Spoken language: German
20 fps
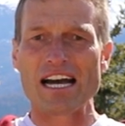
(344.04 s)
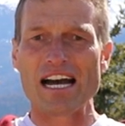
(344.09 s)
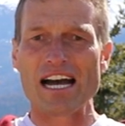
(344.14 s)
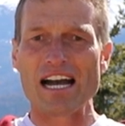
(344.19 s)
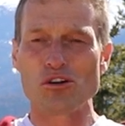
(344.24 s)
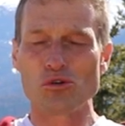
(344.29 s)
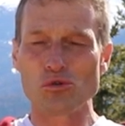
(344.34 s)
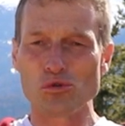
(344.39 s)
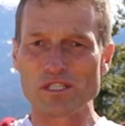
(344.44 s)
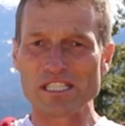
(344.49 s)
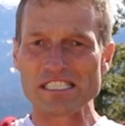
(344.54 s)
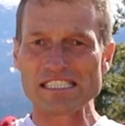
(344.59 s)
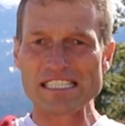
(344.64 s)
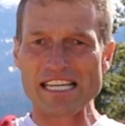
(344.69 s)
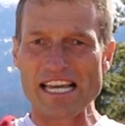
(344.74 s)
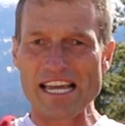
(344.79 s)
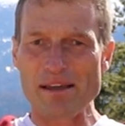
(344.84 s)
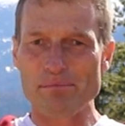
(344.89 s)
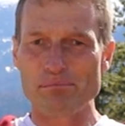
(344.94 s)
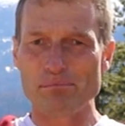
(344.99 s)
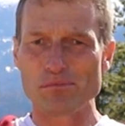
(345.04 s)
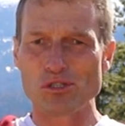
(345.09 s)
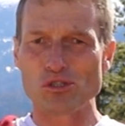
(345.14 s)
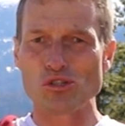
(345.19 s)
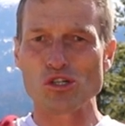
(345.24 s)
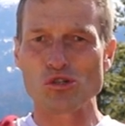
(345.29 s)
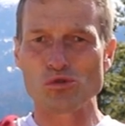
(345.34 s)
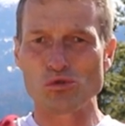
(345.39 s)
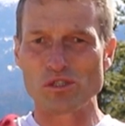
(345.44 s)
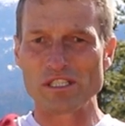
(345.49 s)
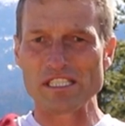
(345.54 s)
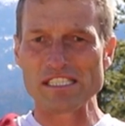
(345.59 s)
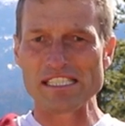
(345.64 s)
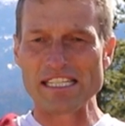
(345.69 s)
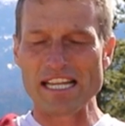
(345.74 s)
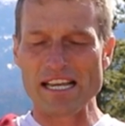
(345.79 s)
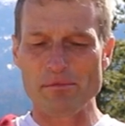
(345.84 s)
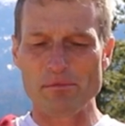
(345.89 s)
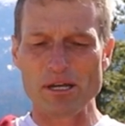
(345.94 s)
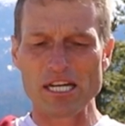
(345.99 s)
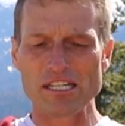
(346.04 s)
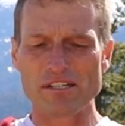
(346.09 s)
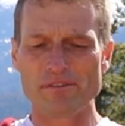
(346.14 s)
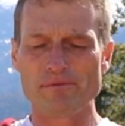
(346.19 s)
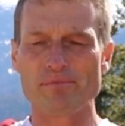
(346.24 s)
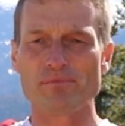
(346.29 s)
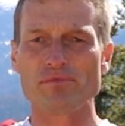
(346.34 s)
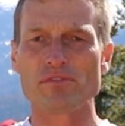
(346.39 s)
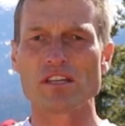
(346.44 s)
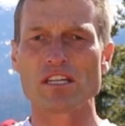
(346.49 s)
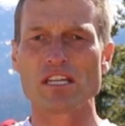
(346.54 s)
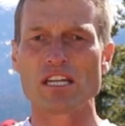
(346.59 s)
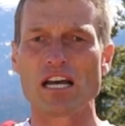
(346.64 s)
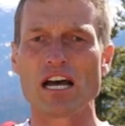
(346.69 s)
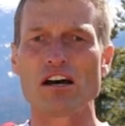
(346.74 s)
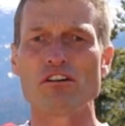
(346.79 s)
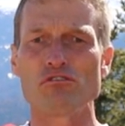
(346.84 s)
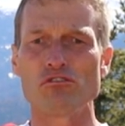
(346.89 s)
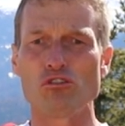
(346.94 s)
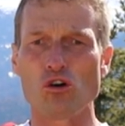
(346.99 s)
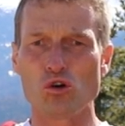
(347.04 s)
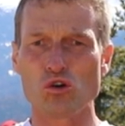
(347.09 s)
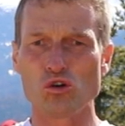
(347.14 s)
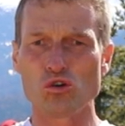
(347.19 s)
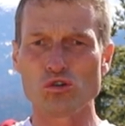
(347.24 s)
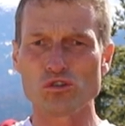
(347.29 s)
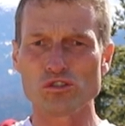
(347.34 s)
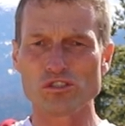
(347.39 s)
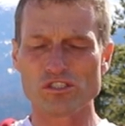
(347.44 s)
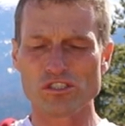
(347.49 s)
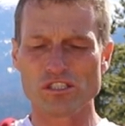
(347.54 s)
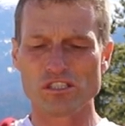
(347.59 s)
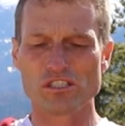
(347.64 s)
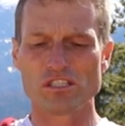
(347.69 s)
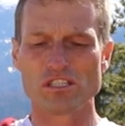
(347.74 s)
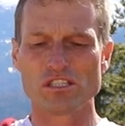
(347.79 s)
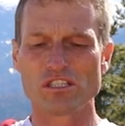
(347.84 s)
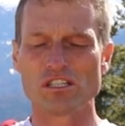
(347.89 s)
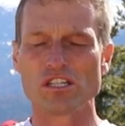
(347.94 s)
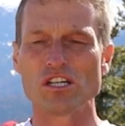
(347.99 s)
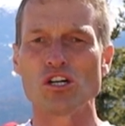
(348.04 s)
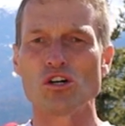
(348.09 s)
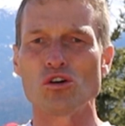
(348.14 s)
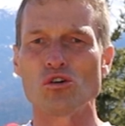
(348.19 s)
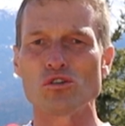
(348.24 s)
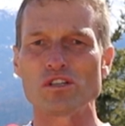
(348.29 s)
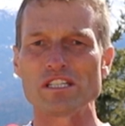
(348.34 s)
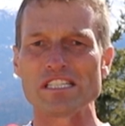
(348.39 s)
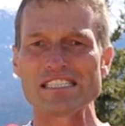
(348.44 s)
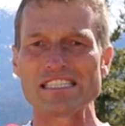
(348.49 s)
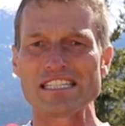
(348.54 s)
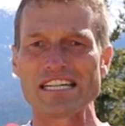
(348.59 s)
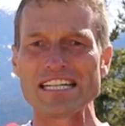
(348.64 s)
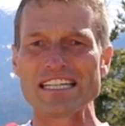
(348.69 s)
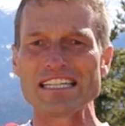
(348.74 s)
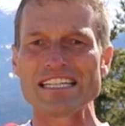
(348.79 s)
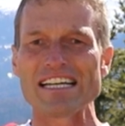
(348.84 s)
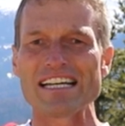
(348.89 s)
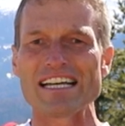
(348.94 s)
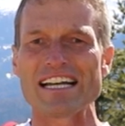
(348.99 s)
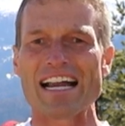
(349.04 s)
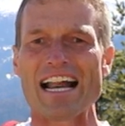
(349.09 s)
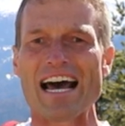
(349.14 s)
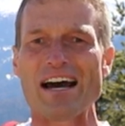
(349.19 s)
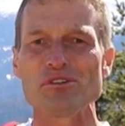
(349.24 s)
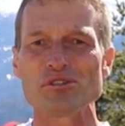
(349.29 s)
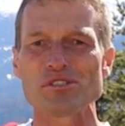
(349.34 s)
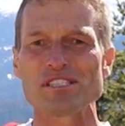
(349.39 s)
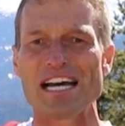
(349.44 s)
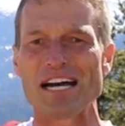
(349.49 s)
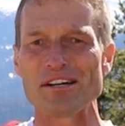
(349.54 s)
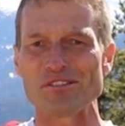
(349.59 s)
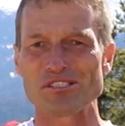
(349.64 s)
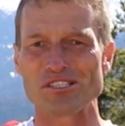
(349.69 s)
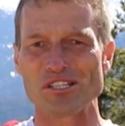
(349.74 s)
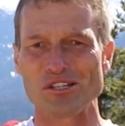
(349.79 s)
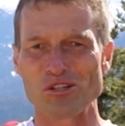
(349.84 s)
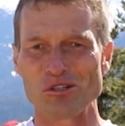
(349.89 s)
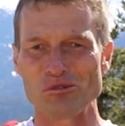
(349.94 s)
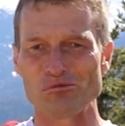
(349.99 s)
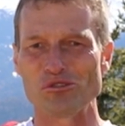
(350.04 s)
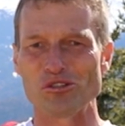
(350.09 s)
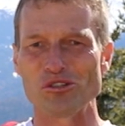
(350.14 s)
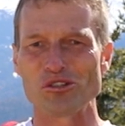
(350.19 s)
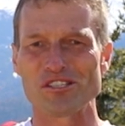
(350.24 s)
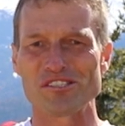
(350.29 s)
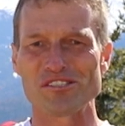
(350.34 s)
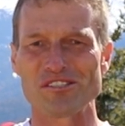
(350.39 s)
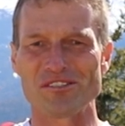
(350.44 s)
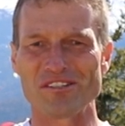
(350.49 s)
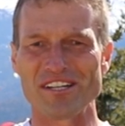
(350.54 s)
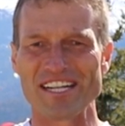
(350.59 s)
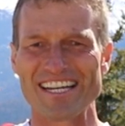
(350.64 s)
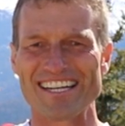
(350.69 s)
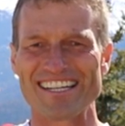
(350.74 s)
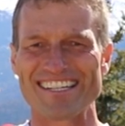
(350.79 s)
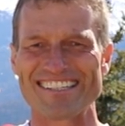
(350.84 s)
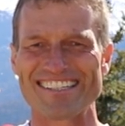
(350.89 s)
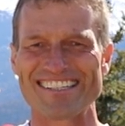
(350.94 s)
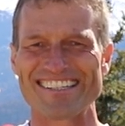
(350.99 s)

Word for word: Ein gutes Geben und ein gutes Nehmen Fokus und das dritte, raus aus der Komfortzone.